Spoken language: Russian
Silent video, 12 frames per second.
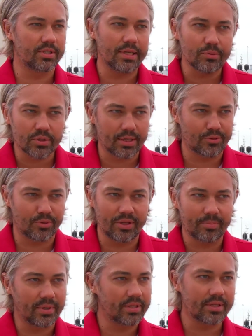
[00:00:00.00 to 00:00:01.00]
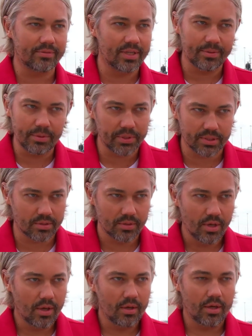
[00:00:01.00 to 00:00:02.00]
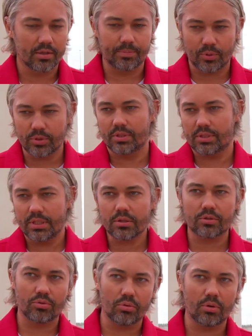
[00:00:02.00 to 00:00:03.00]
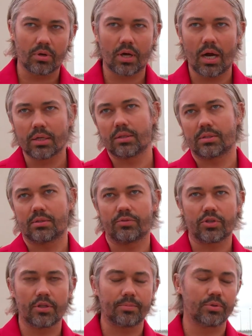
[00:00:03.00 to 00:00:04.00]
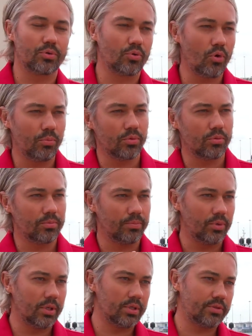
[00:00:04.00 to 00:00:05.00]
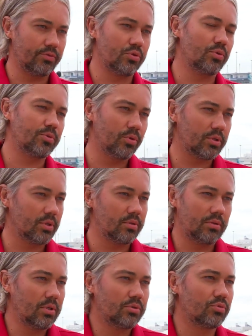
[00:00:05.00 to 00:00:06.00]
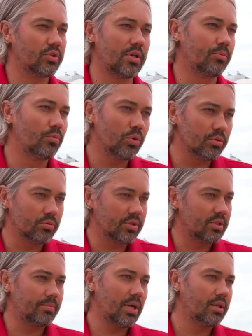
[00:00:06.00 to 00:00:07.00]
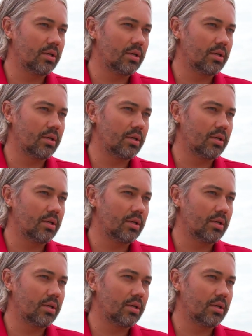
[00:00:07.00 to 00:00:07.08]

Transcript: те люди, которые не планировали ими быть. Это просто те, кто как-то совершенно по-другому, более свежо смотрит на ту же самую моду, на себя,